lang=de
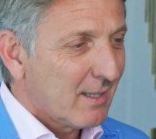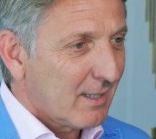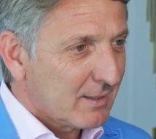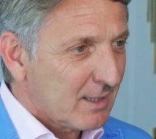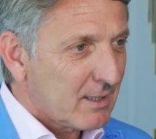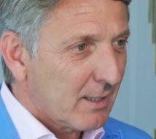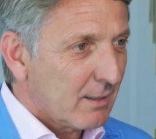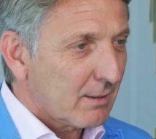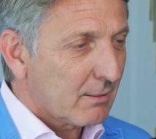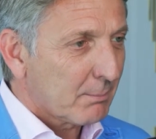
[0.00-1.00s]
äh,
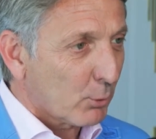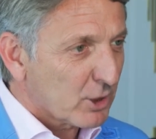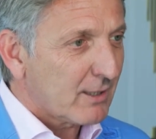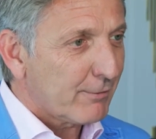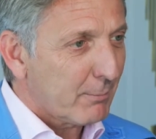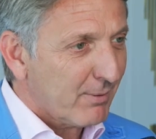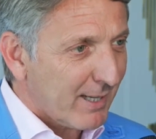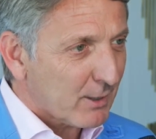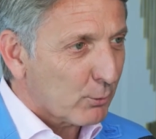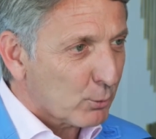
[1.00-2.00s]
diese positive
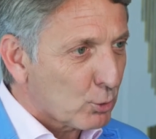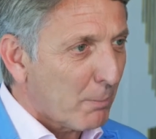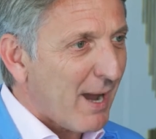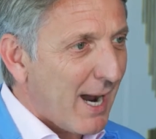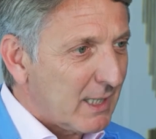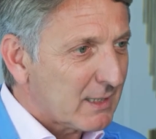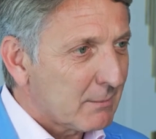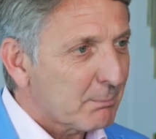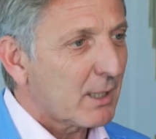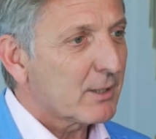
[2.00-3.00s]
Bewertung zu
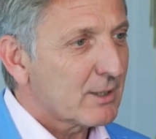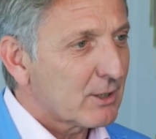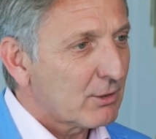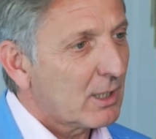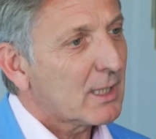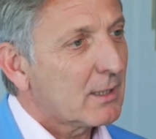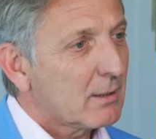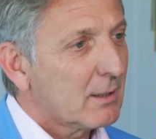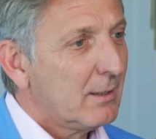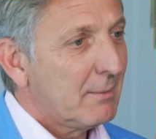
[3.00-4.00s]
behalten. Braucht es natürlich
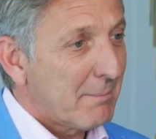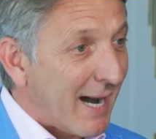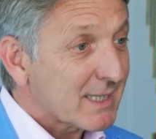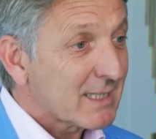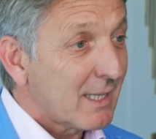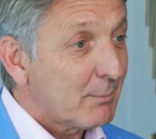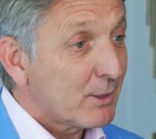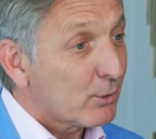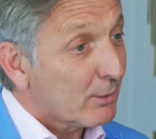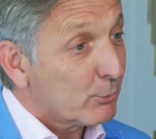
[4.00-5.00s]
auch
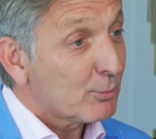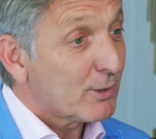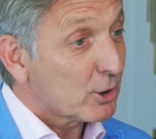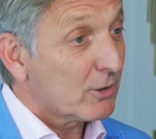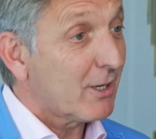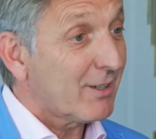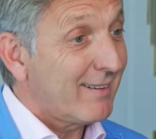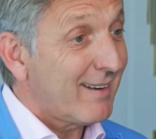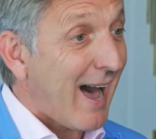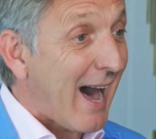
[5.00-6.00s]
Maßnahmen und da muss man schon auch
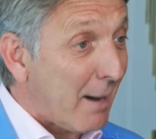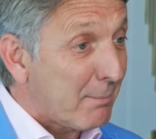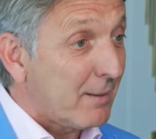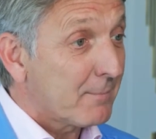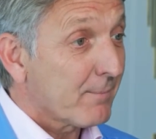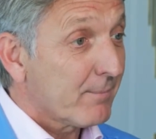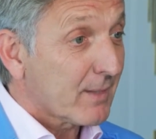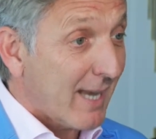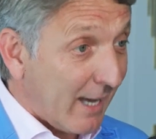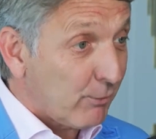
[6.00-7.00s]
ein Aber
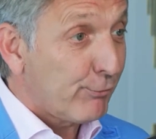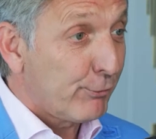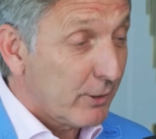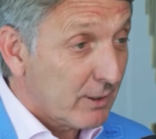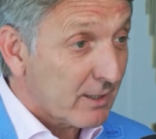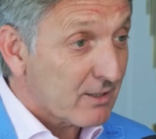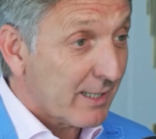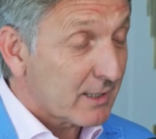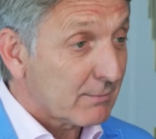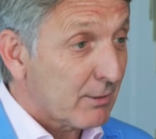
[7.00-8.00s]
anführen. Das
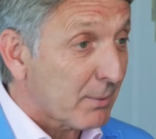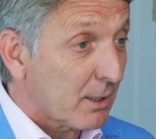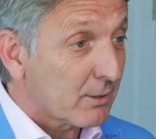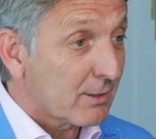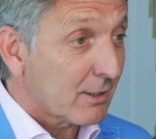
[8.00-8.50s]
heißt, wir brauchen